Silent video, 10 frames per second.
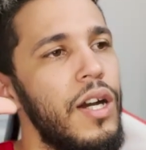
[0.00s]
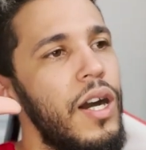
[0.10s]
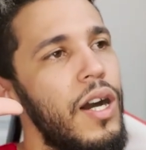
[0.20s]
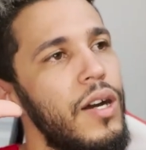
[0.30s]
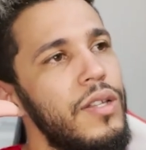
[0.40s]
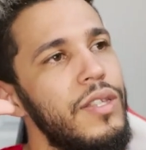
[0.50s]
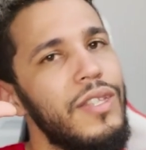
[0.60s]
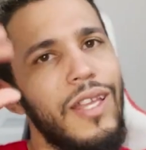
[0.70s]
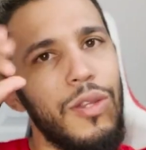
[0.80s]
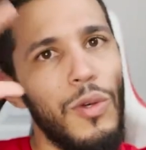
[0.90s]
uh,
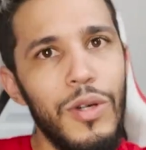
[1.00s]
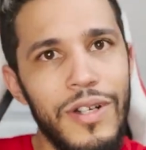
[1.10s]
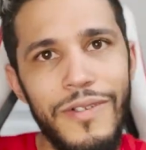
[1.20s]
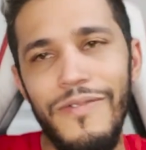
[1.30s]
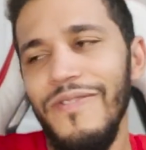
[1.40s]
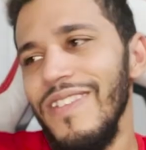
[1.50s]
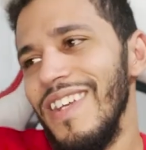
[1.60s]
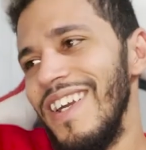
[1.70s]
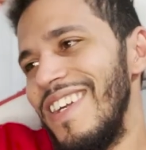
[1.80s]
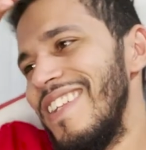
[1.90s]
ditador,
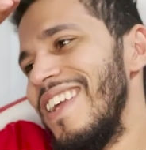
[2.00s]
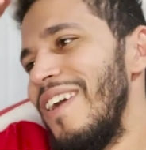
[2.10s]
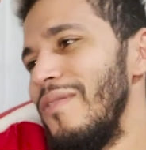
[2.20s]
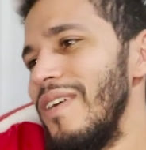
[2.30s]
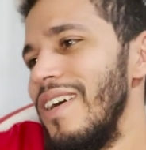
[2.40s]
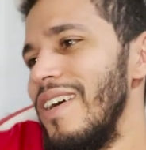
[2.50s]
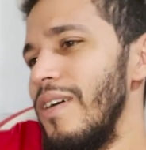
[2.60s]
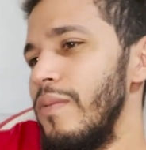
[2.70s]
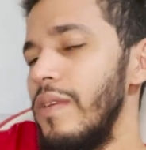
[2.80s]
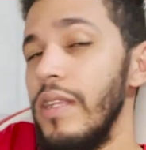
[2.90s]
que
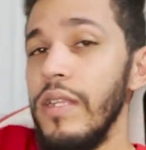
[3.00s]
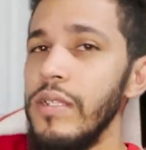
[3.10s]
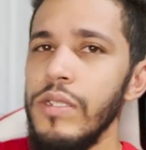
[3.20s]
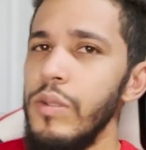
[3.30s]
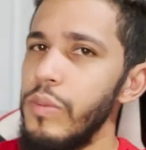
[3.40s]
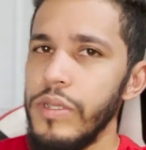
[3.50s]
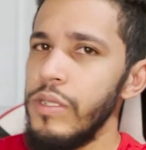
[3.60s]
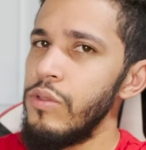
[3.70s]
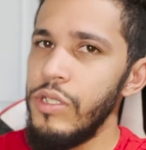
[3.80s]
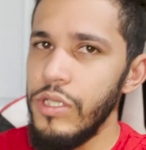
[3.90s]
tava 75%
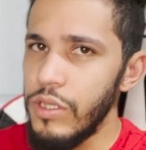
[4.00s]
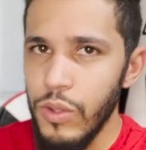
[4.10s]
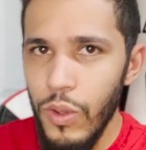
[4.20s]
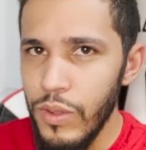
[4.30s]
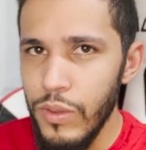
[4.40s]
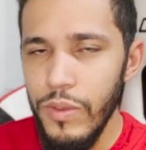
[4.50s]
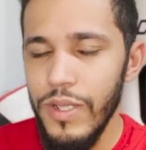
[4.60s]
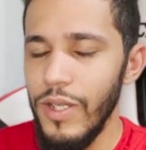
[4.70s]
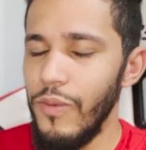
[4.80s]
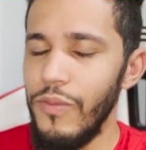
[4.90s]
de desconto,
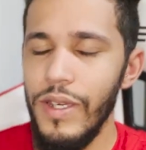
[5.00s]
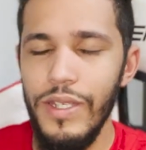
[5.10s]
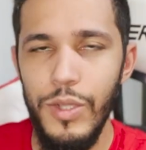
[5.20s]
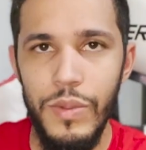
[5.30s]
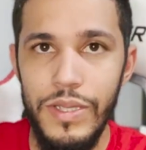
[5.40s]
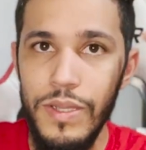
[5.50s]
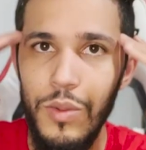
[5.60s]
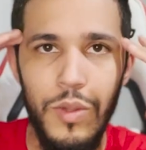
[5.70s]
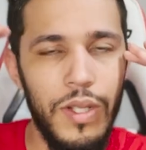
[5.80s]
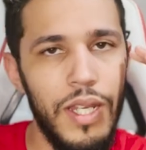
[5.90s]
e eu fiquei tipo assim, não,
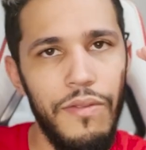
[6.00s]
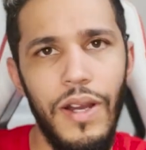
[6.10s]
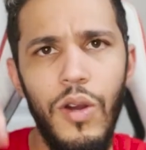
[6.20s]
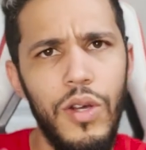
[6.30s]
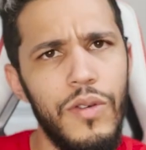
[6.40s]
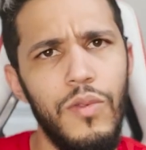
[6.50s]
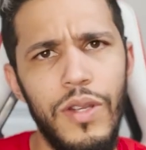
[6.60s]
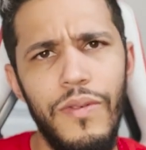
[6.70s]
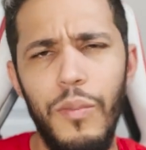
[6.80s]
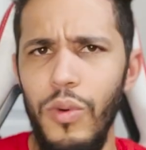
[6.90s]
tenho que levar agora, vou
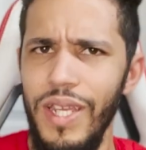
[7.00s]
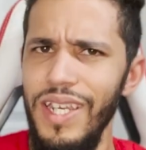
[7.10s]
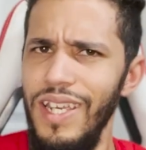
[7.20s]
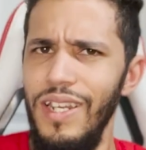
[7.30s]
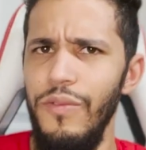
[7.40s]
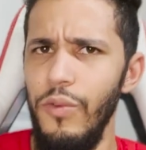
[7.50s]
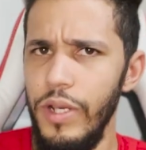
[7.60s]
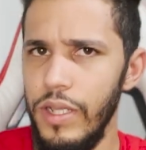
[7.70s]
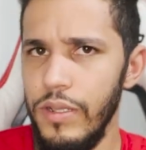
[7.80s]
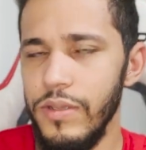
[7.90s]
levar, porque ninguém levou
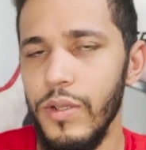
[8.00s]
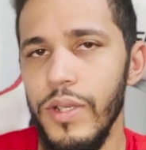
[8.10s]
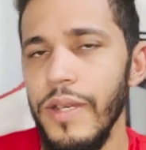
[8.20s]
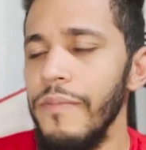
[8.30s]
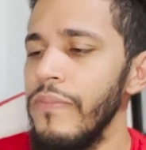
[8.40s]
ainda, não sei o que.